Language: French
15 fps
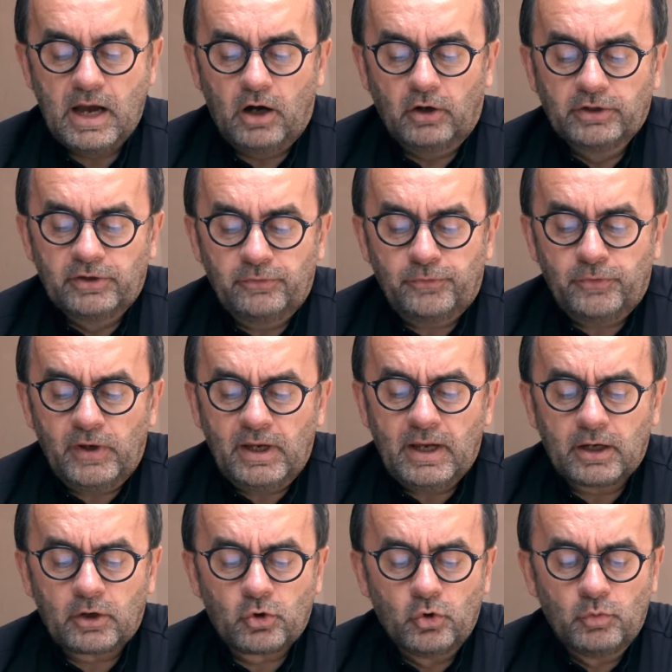En effet,
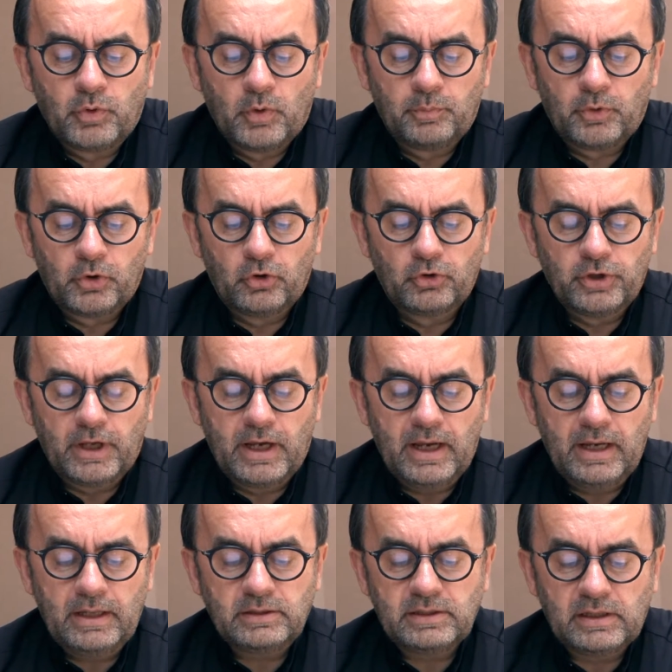un couple
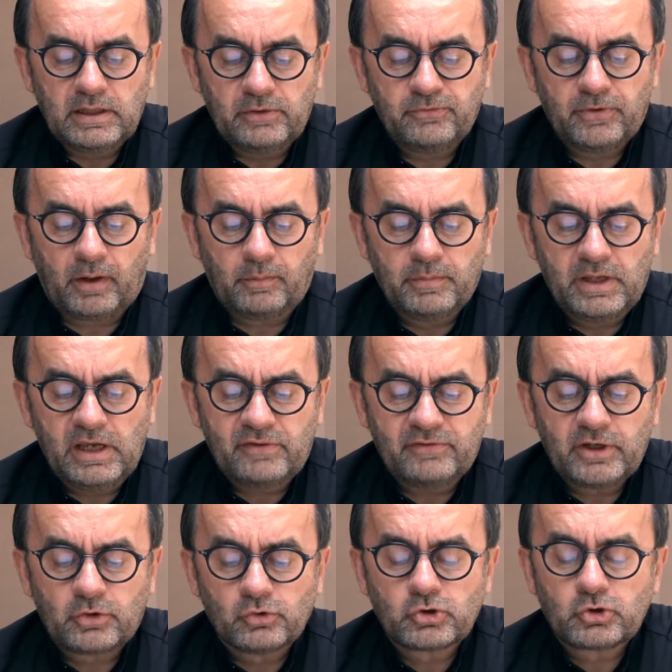polonais, des fermiers,
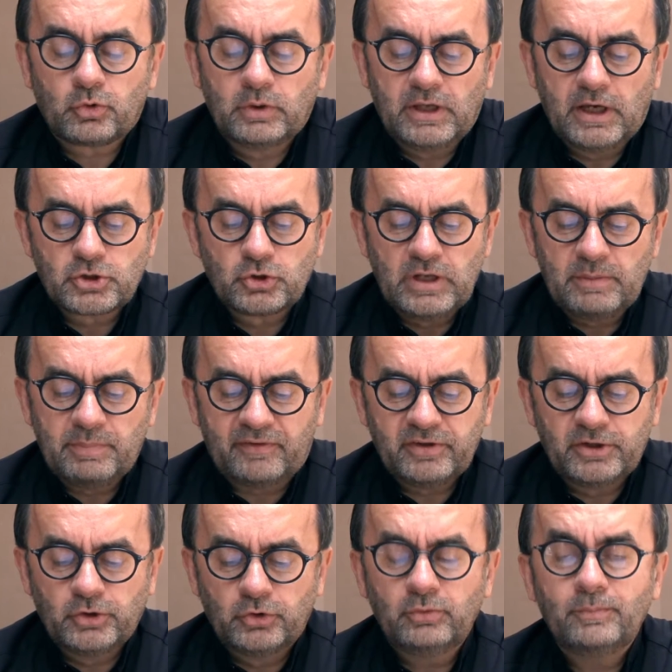avait construit un joli
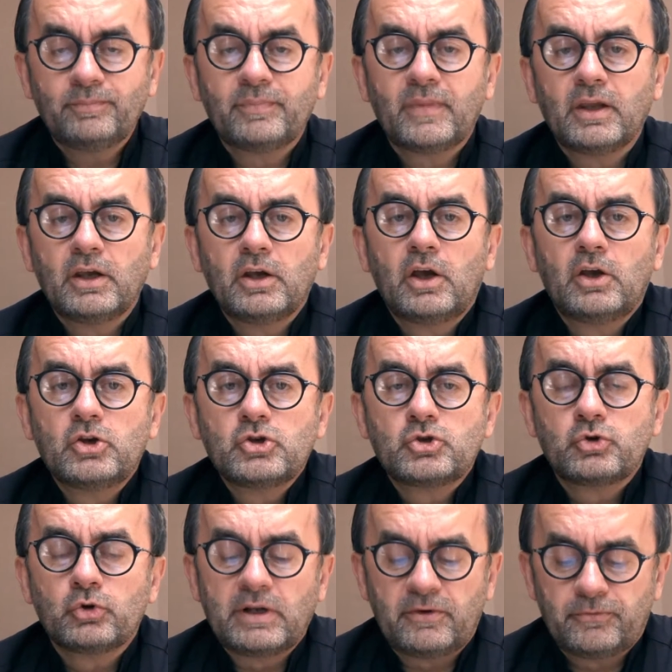pavillon
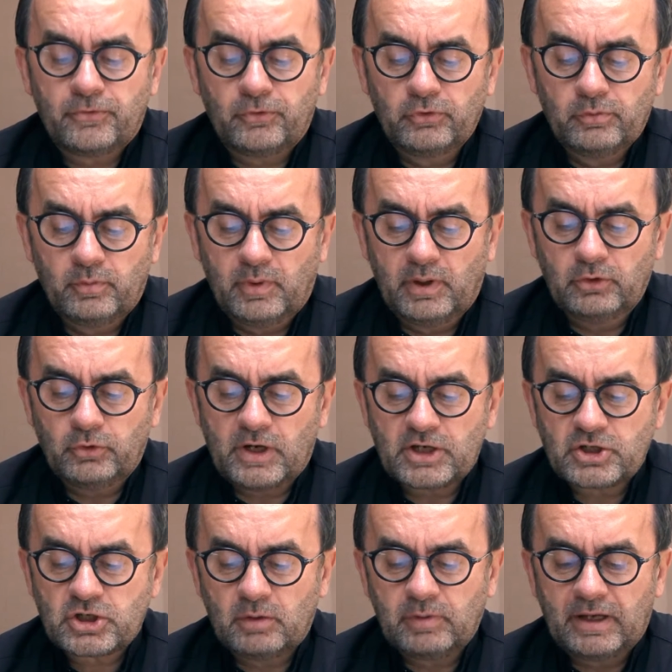sur les fondements de la
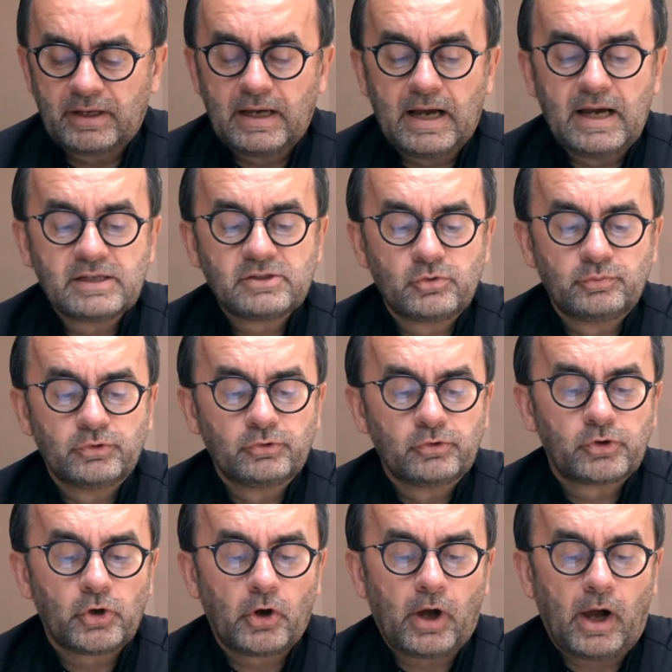chambre à gaz du
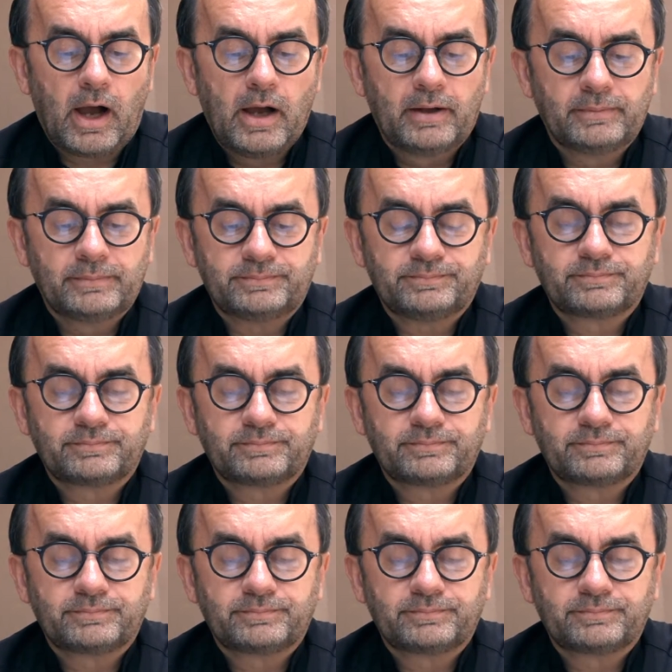bunker 1.